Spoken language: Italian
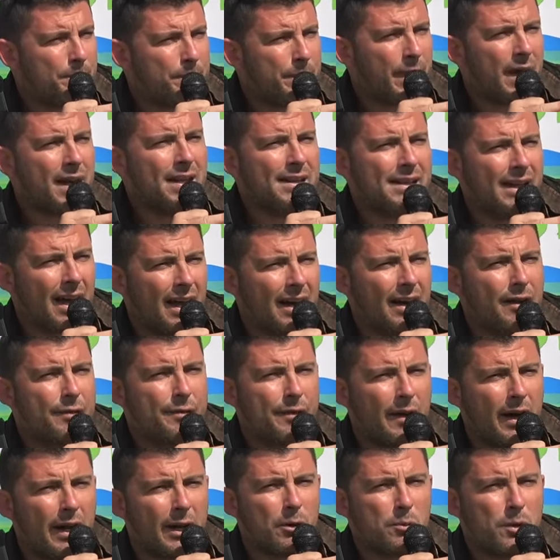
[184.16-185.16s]
per andare a
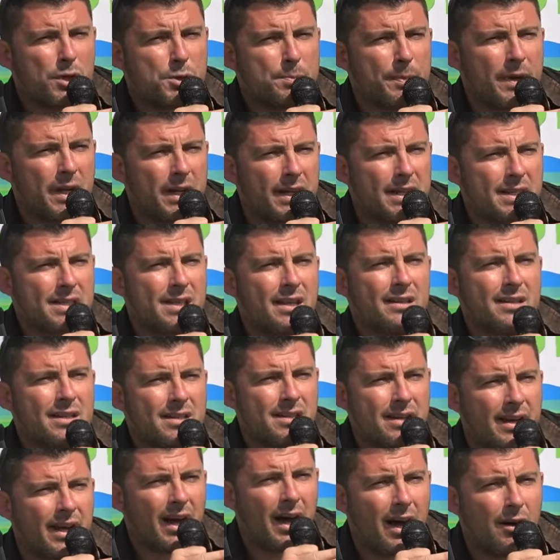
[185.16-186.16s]
fare un'esperienza di
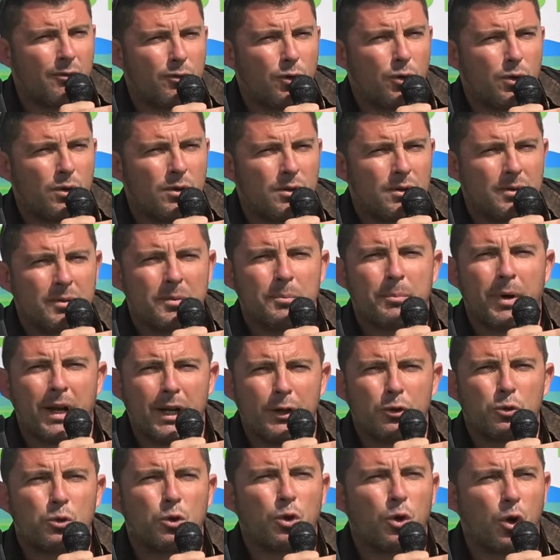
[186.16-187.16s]
scavo
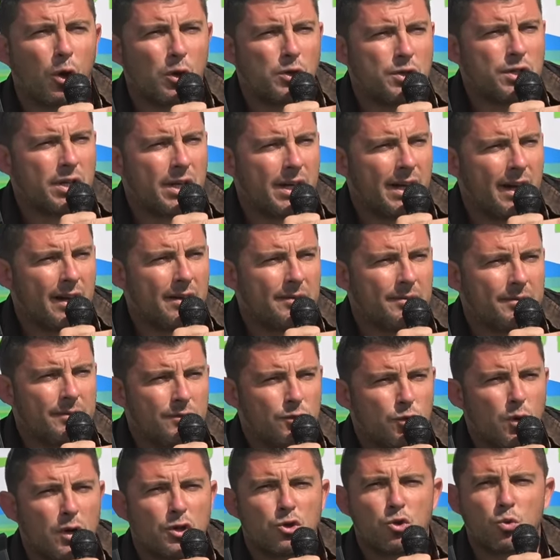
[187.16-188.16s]
paleontologica,
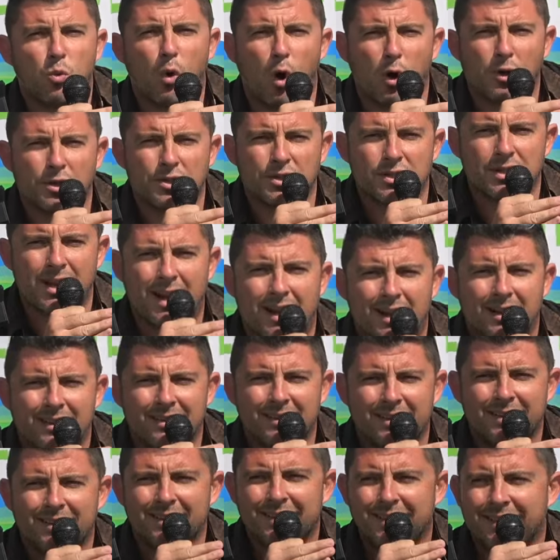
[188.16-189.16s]
cioè su
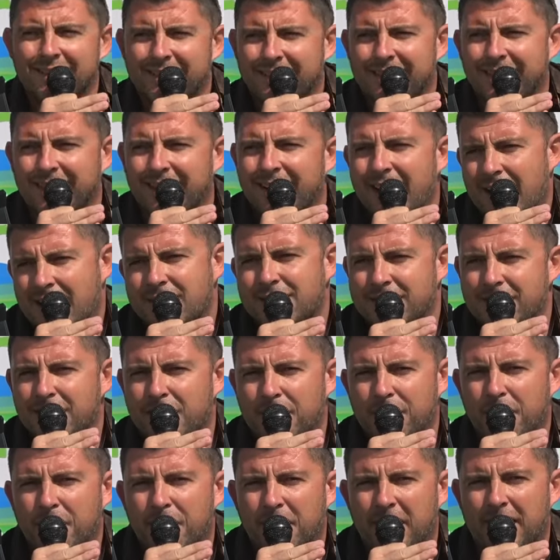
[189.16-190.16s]
ossa di
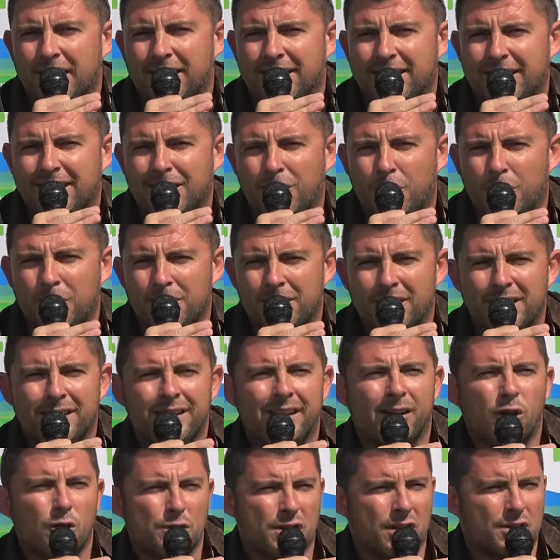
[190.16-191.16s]
esseri viventi, no?
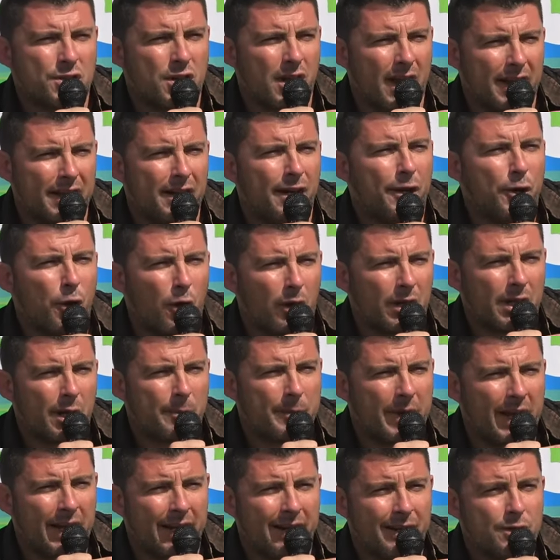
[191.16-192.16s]
Cosa c'è nel Nord
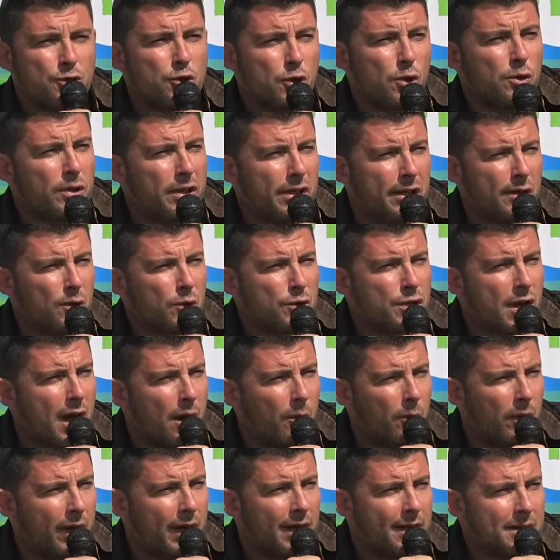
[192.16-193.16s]
America? Ci sono i
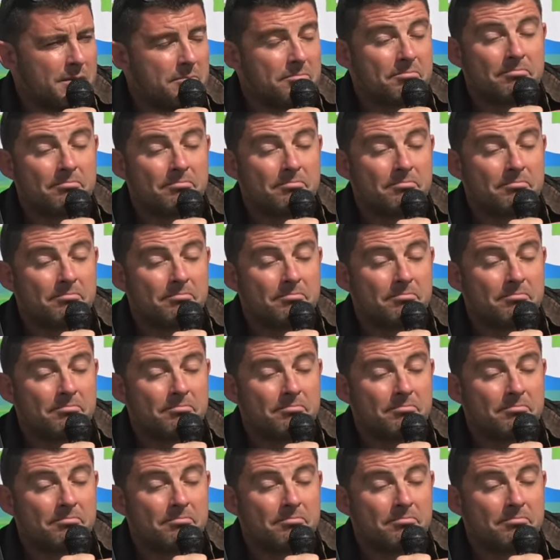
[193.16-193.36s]
dinosauri.